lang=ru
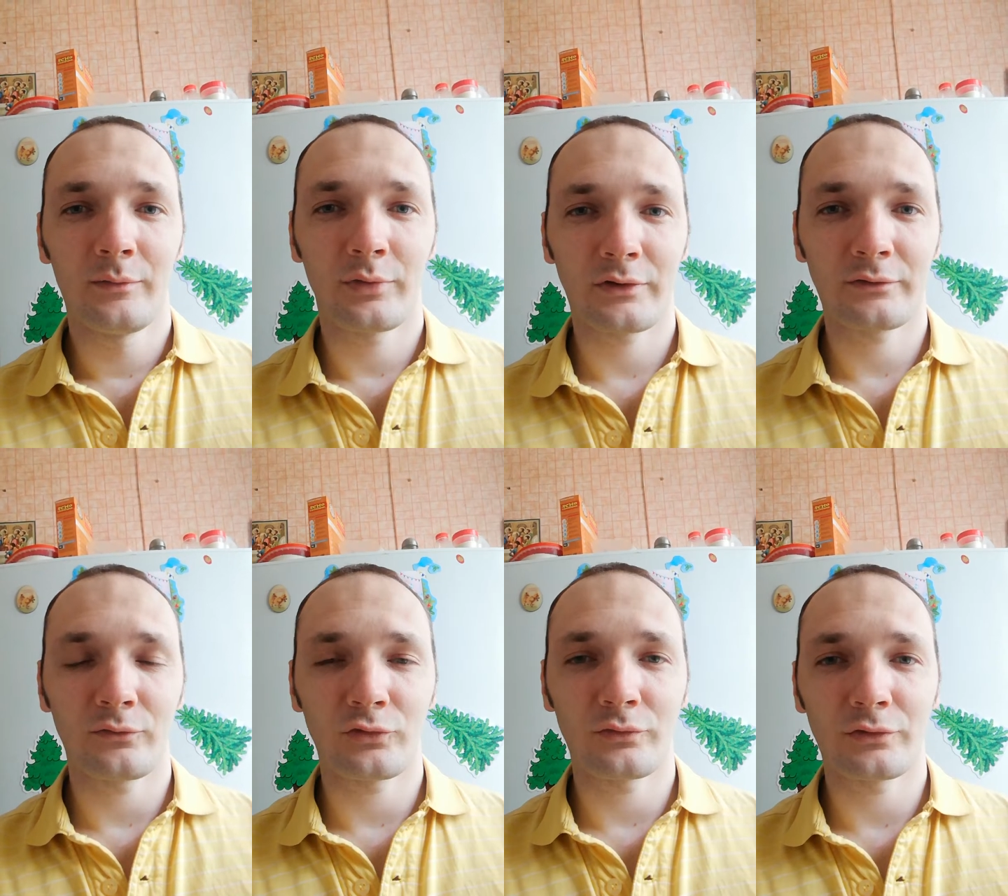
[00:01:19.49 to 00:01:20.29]

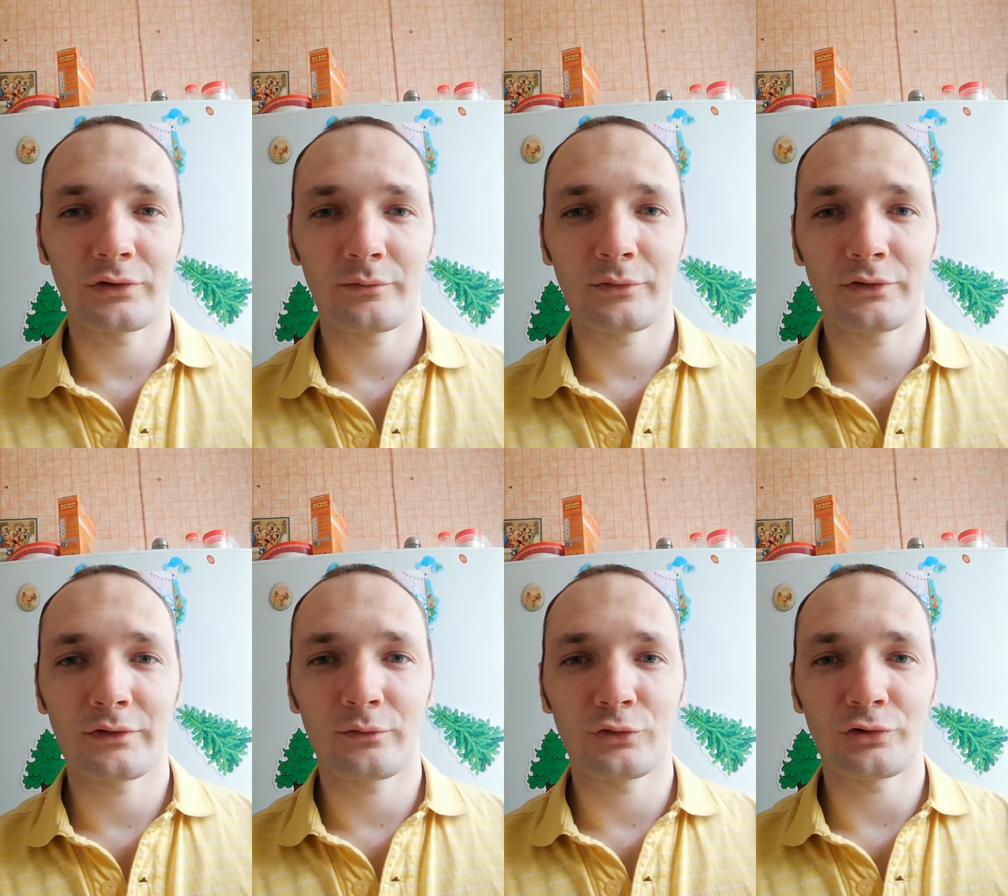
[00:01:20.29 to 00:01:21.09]
проснулся, уже матч
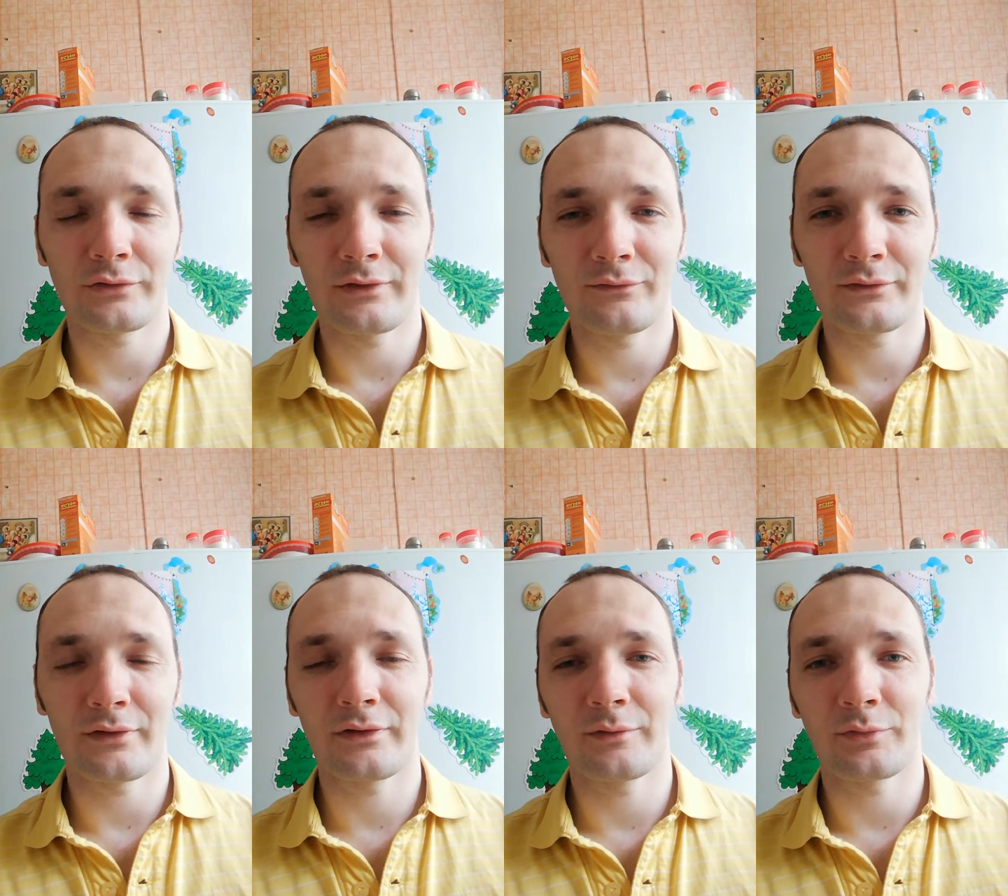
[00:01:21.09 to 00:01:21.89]
закончился, я в
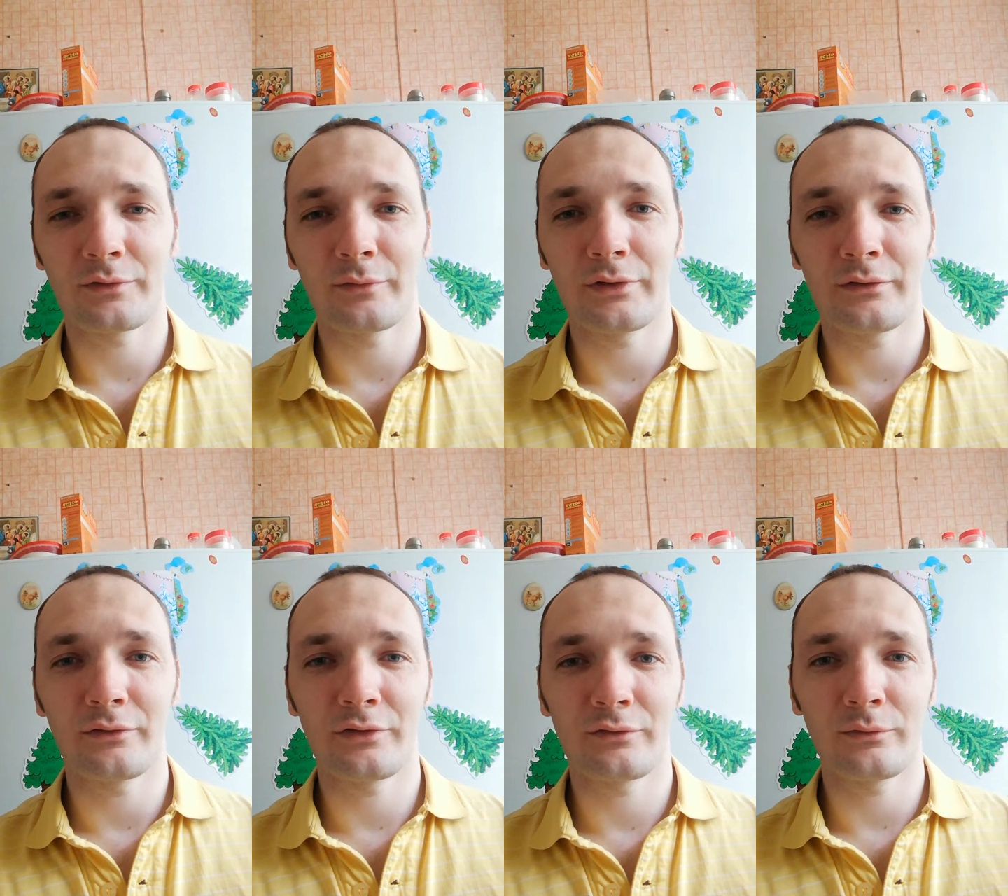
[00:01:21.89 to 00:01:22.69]
интернете посмотрел
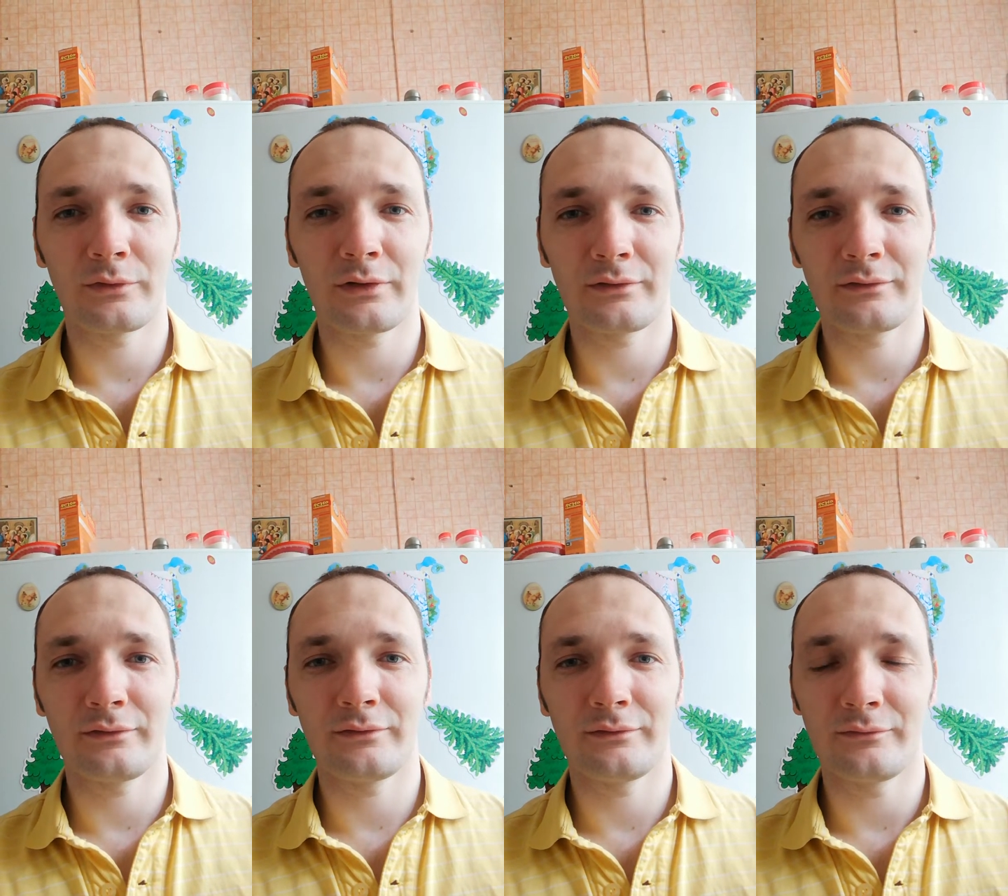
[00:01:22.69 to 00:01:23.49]
результат
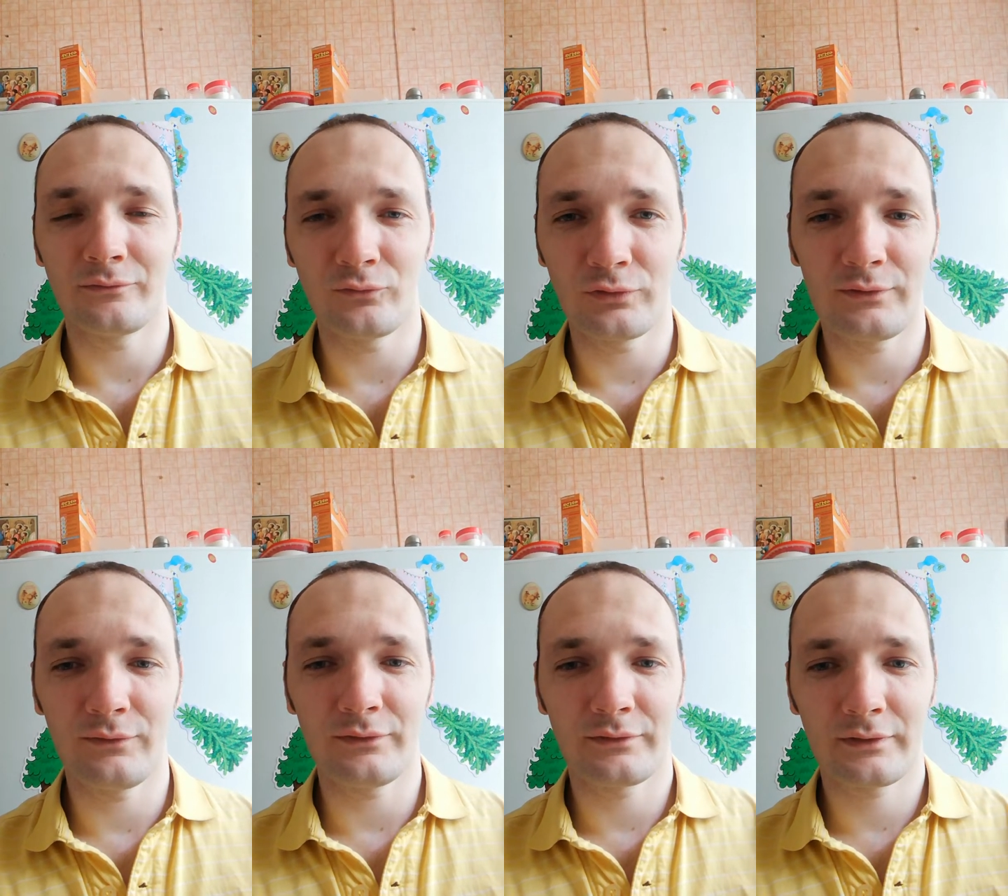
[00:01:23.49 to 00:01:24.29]
и
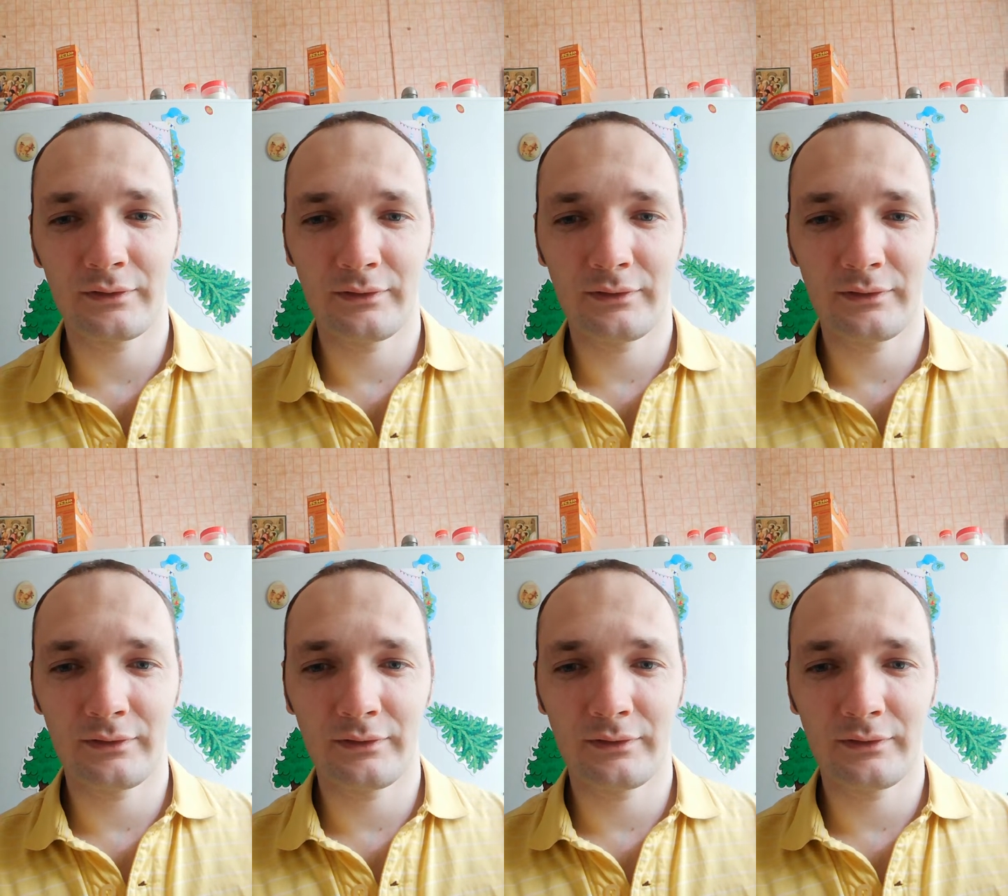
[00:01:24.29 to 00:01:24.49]
удивился,